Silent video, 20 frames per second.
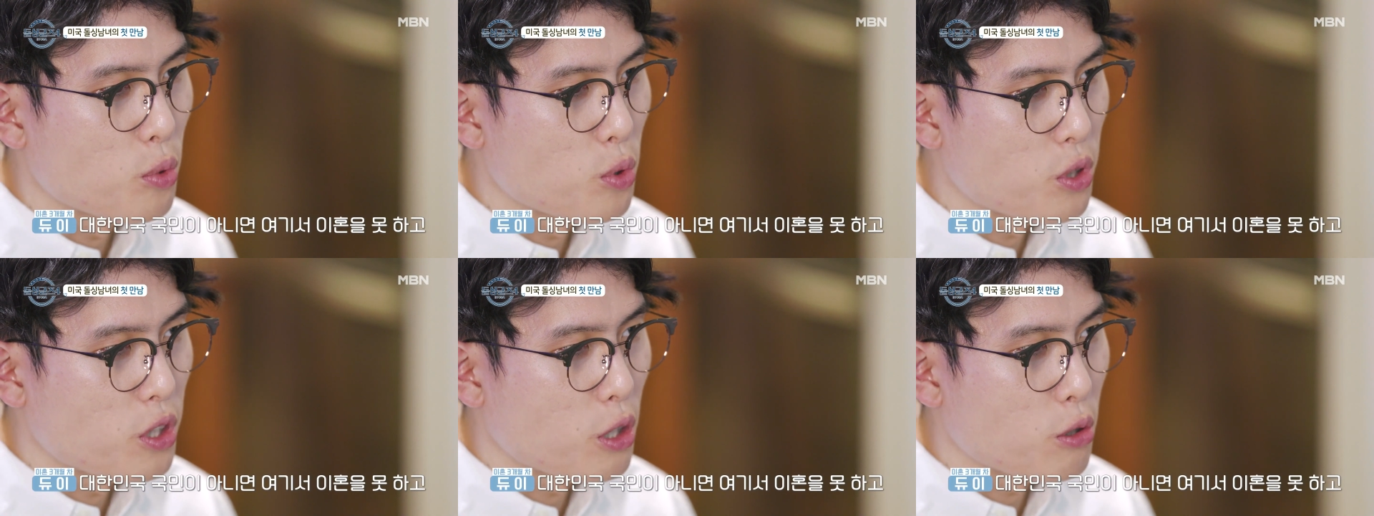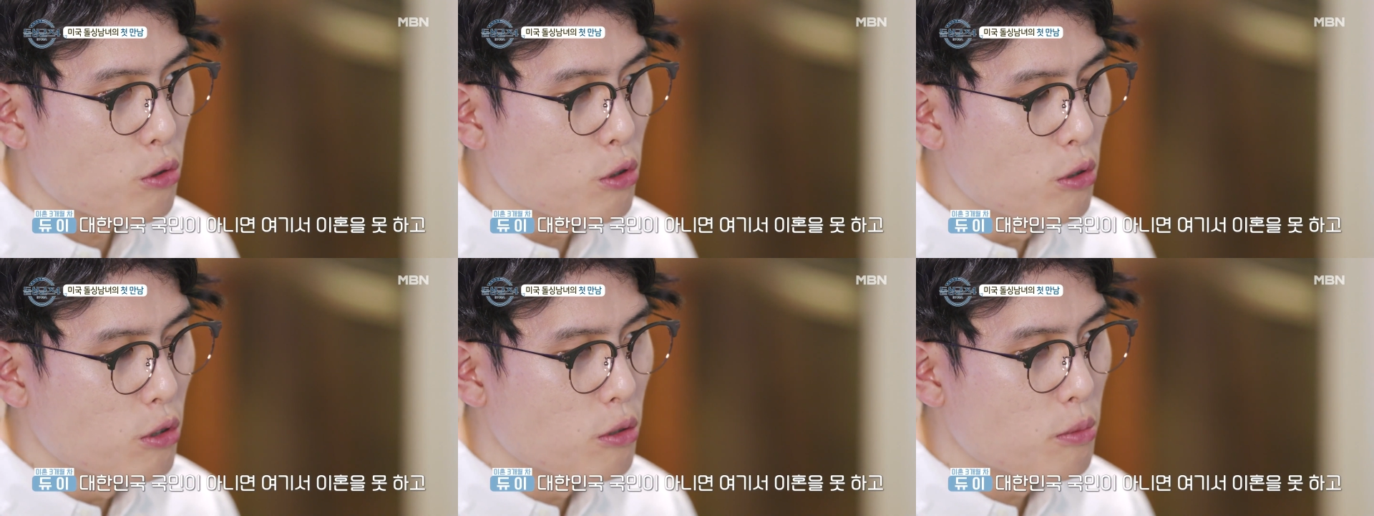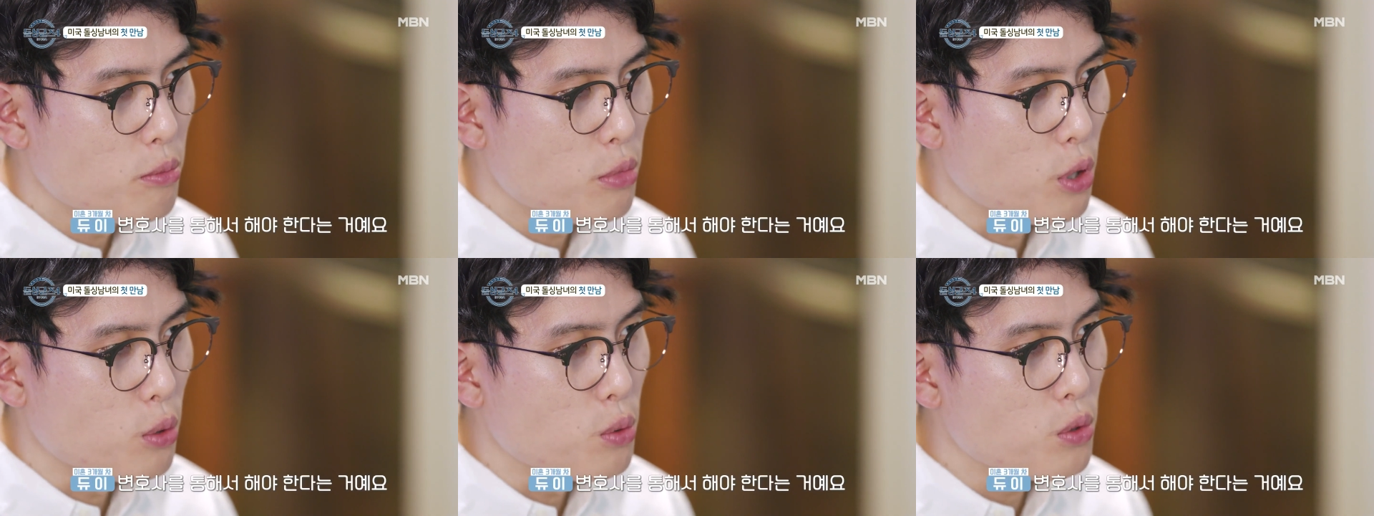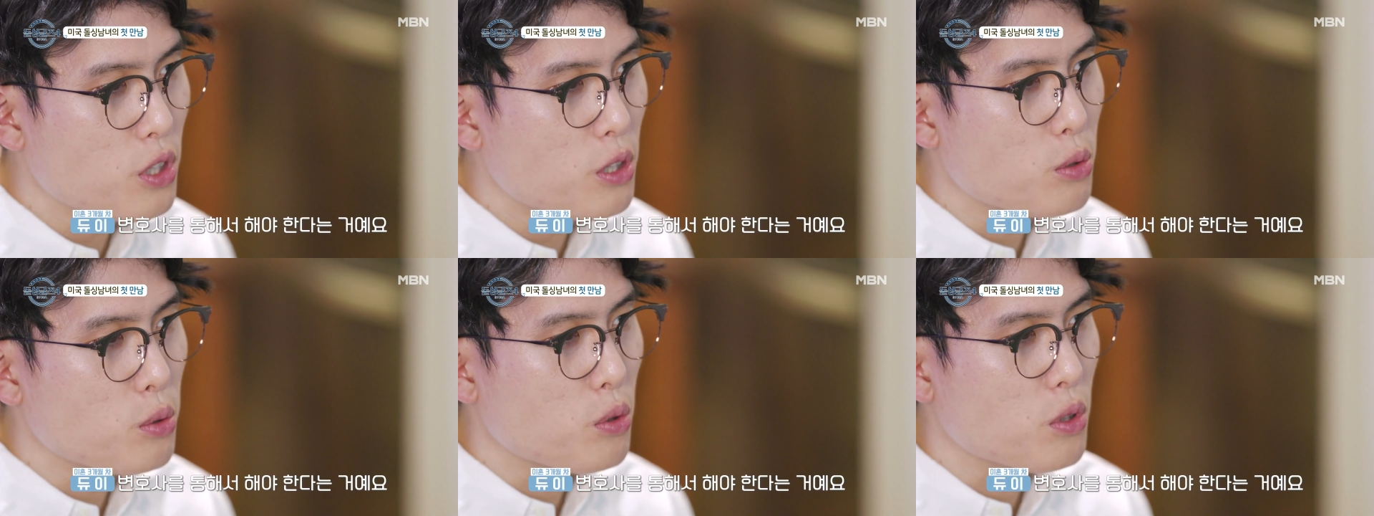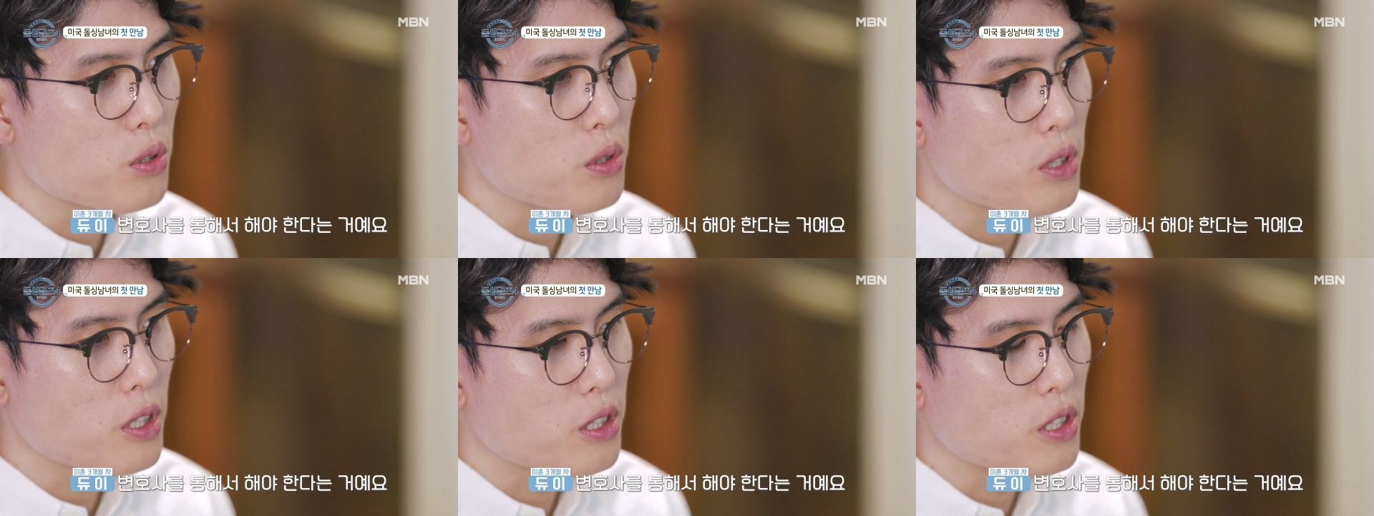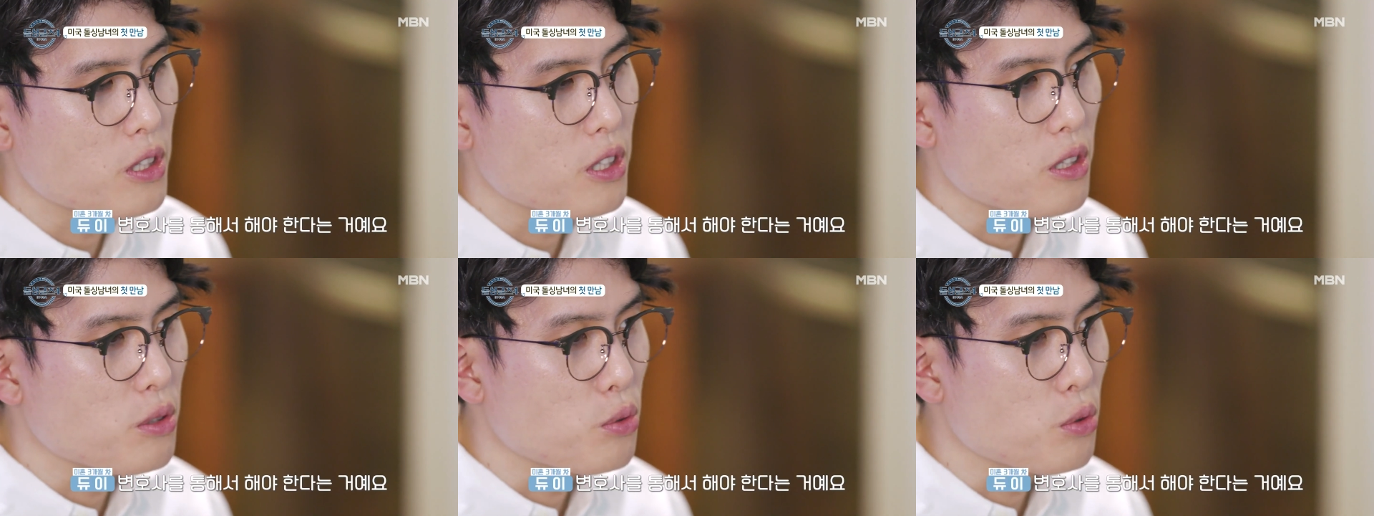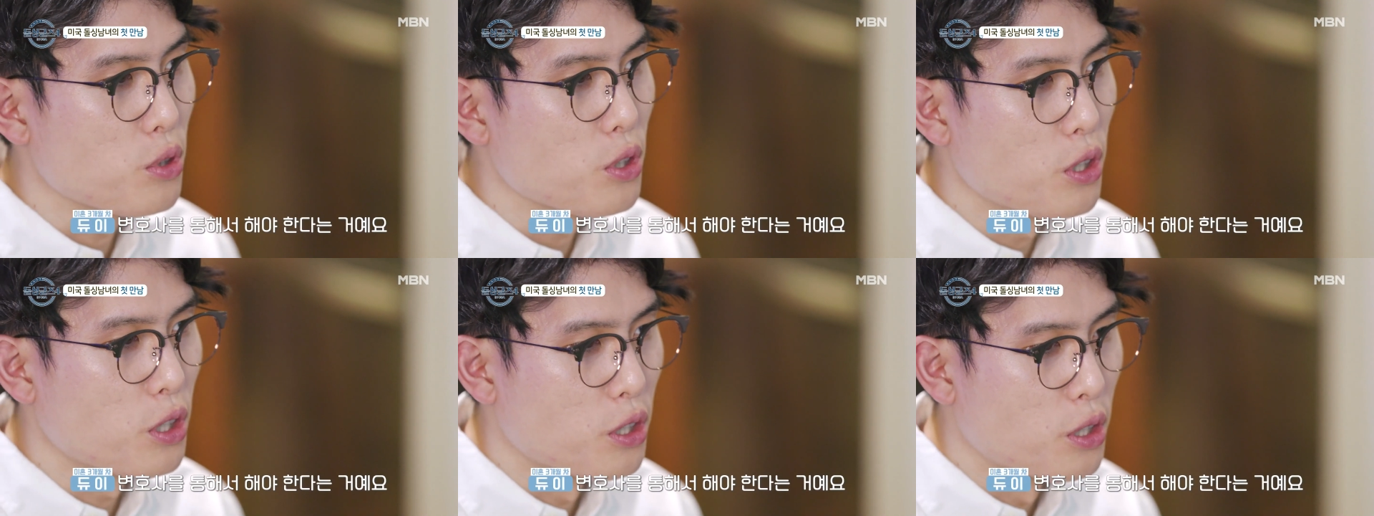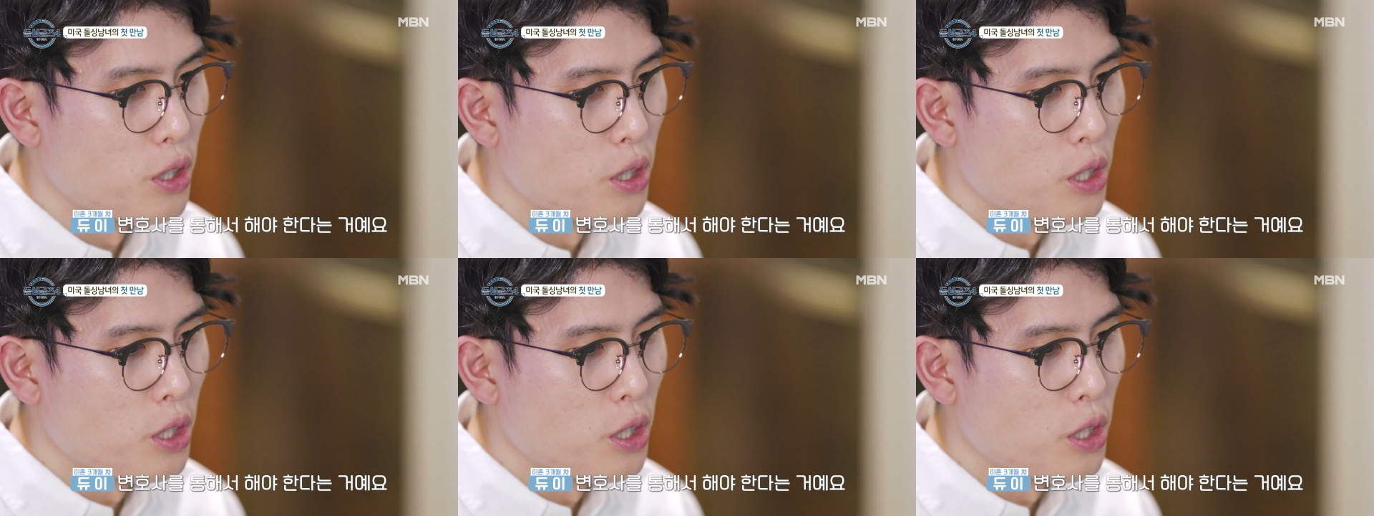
못하고 변호사를 통해서 해야 된다는 거예요.